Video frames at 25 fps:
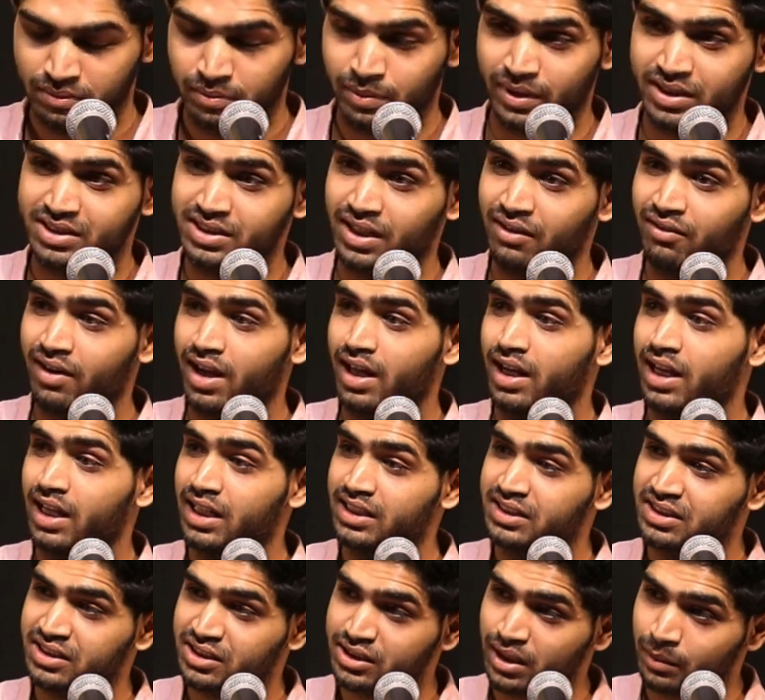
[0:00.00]
पर सवाल
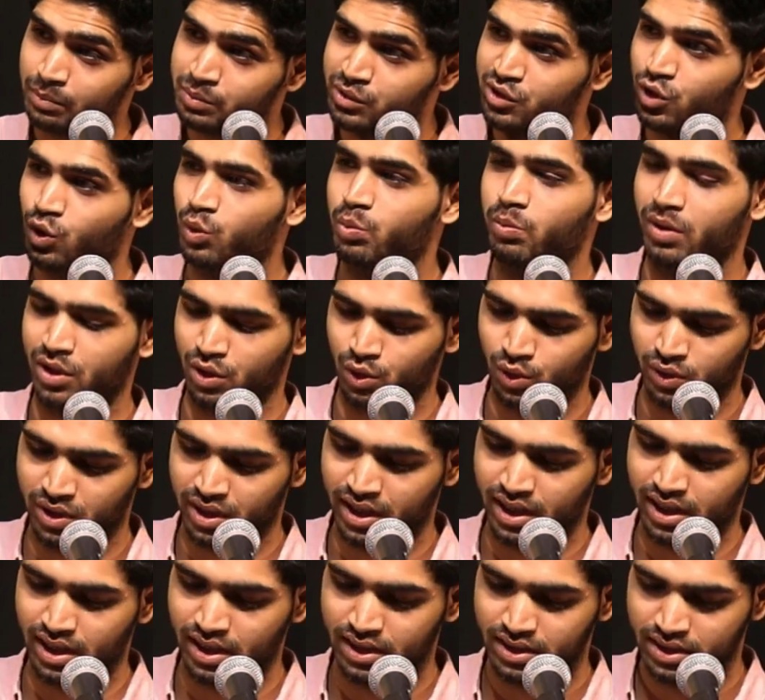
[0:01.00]
है सबसे ऊपर
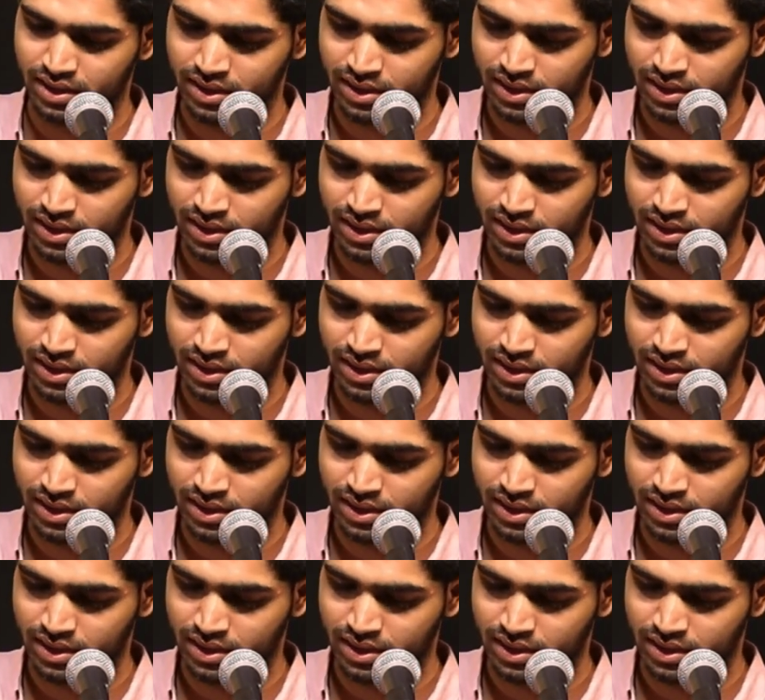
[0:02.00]
होने का